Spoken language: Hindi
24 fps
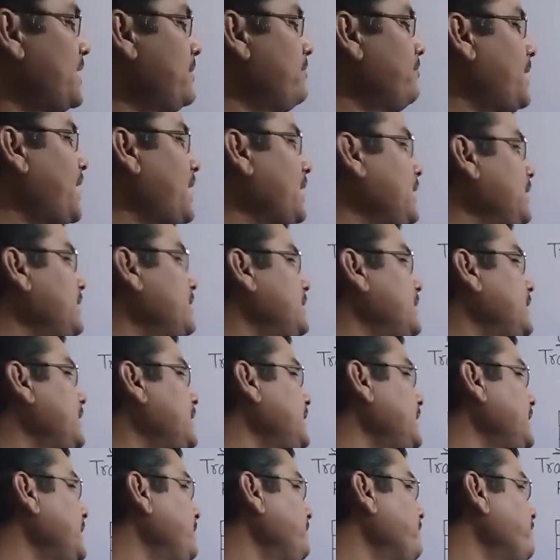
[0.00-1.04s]
कि मान लेते
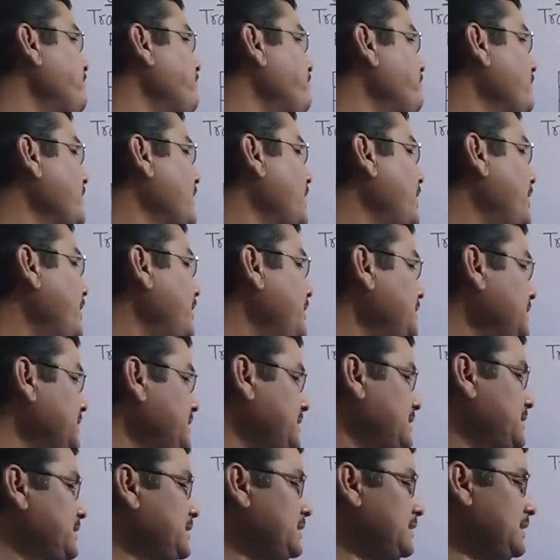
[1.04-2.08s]
हैं
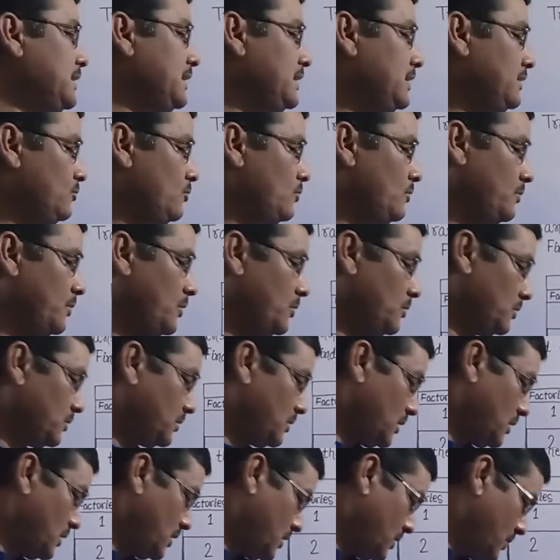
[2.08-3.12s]
एजेंसी ने तो बहुत